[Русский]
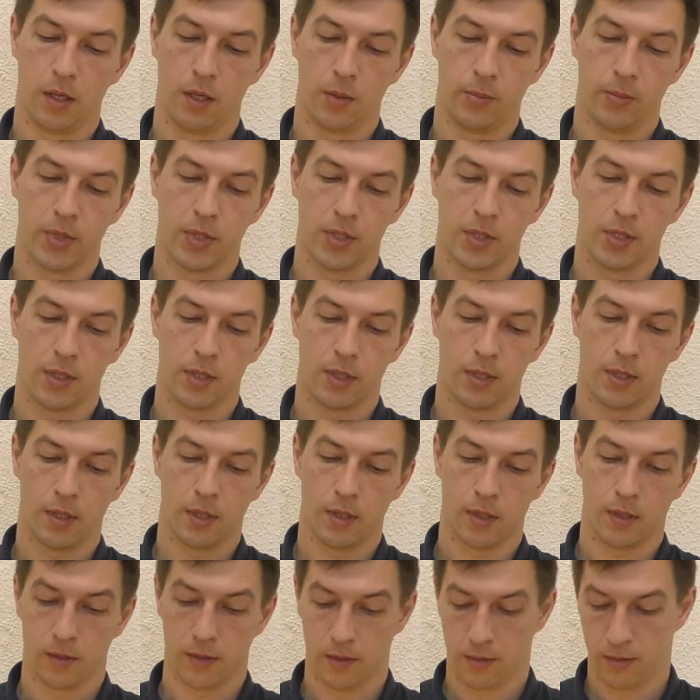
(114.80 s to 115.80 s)

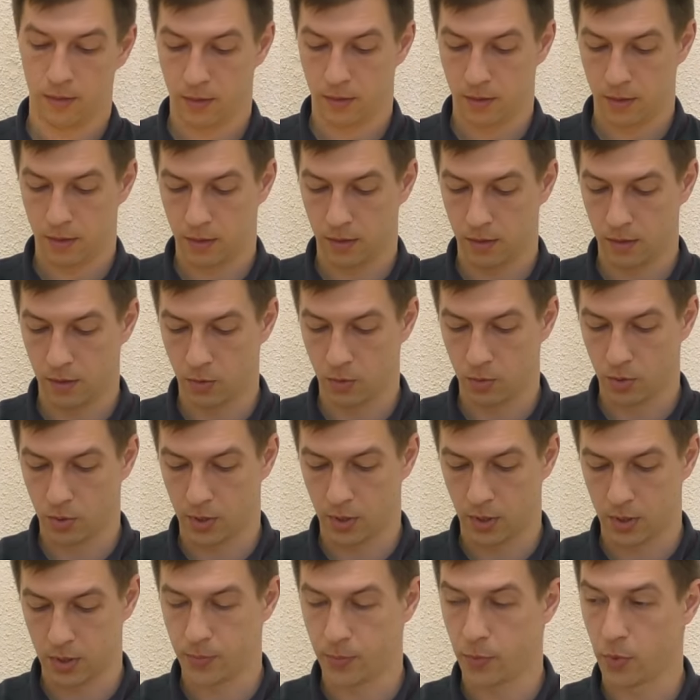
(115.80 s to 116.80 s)
Крепится
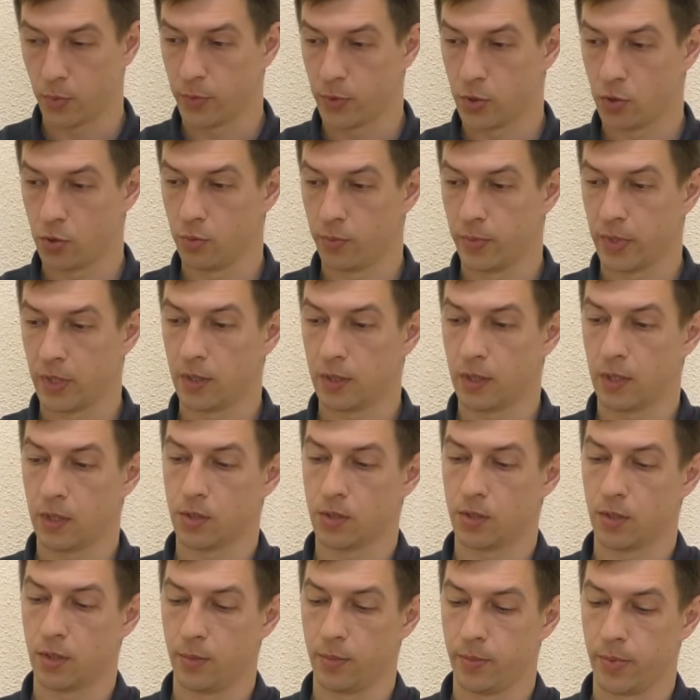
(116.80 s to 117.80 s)
люстра с помощью
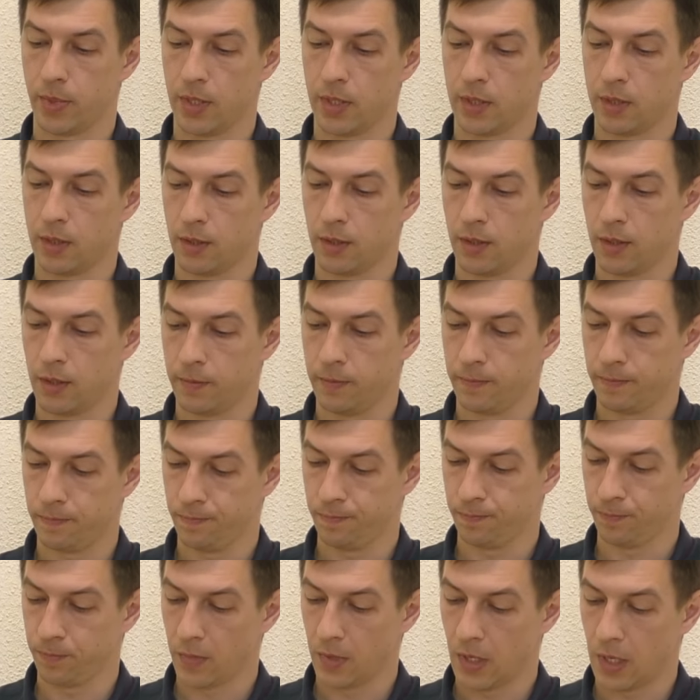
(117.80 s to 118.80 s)
монтажной планки.
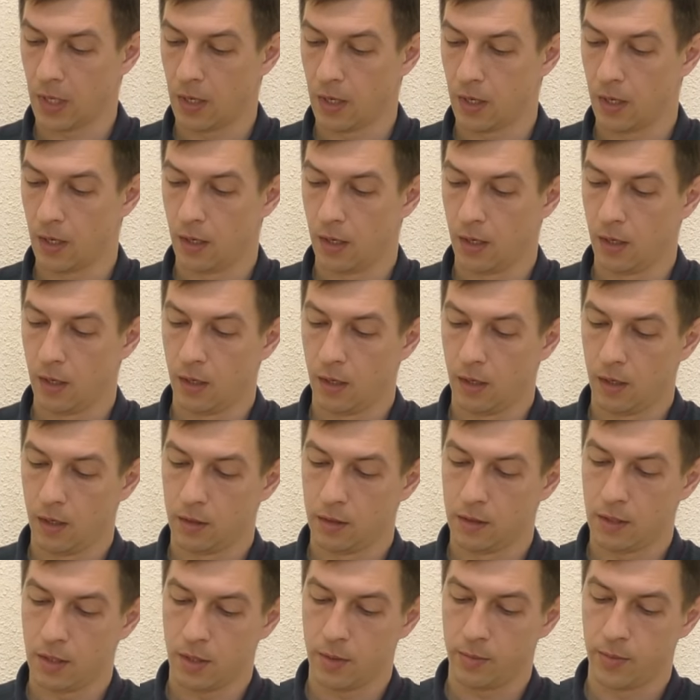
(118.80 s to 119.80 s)

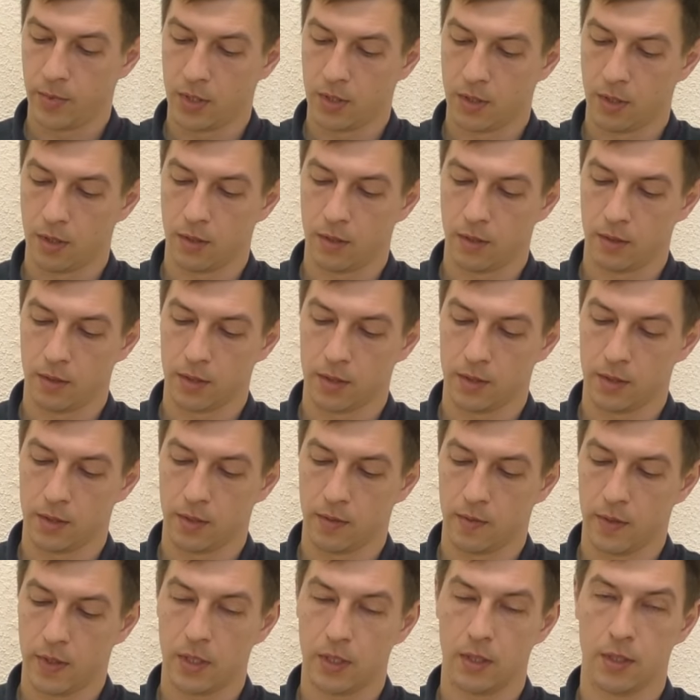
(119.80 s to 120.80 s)
Диаметр
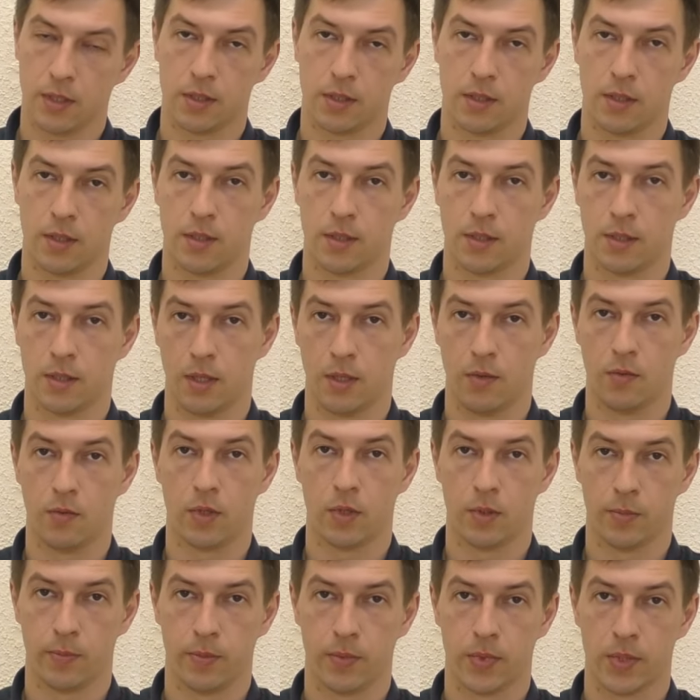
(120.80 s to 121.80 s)
основания здесь
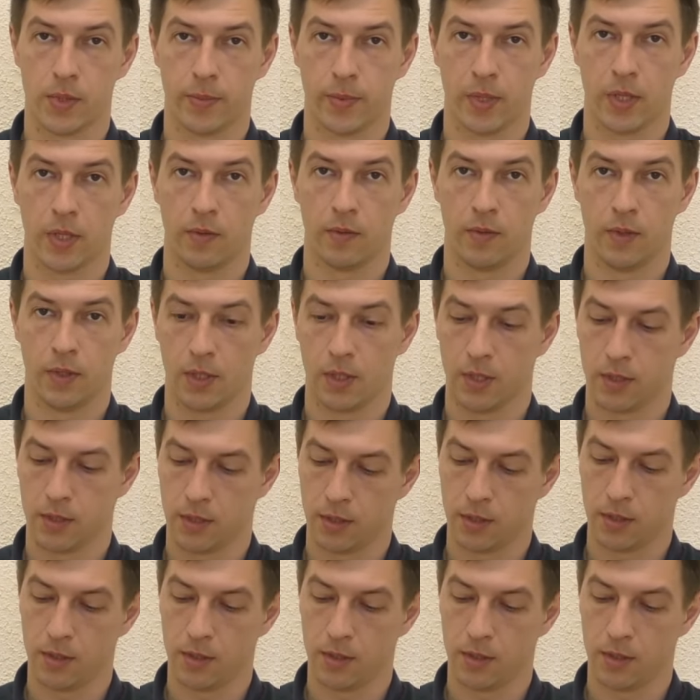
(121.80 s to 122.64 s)
9,5